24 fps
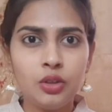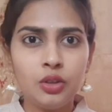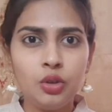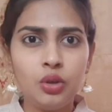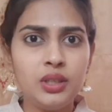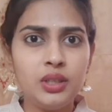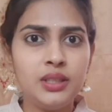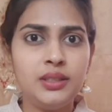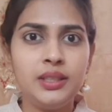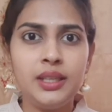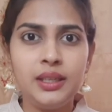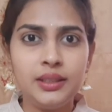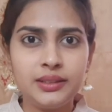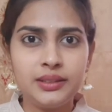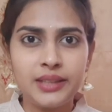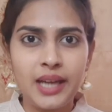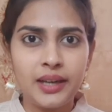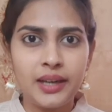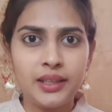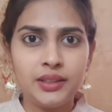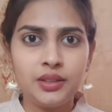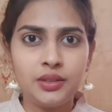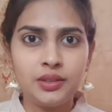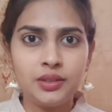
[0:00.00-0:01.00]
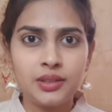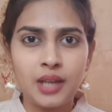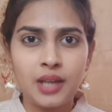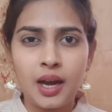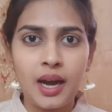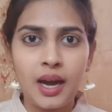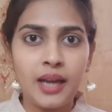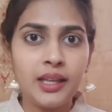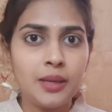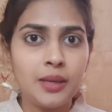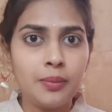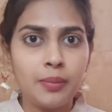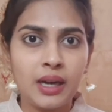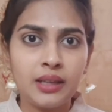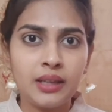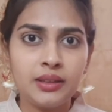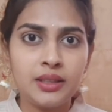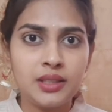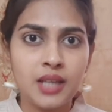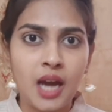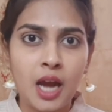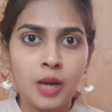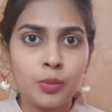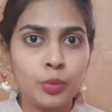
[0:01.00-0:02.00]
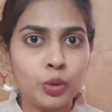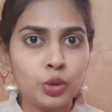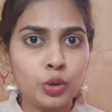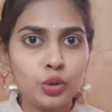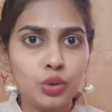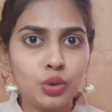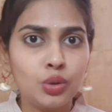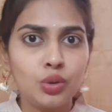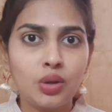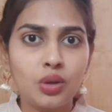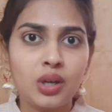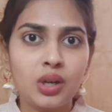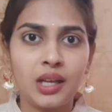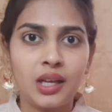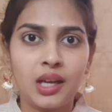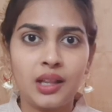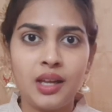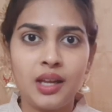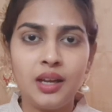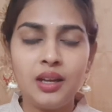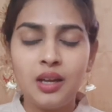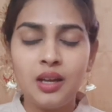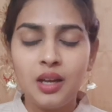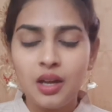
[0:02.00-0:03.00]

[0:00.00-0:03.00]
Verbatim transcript: కొన్ని సిల్క్ శారీస్ సార్కి మడత జారిపోతూ ఉంటుంది కదా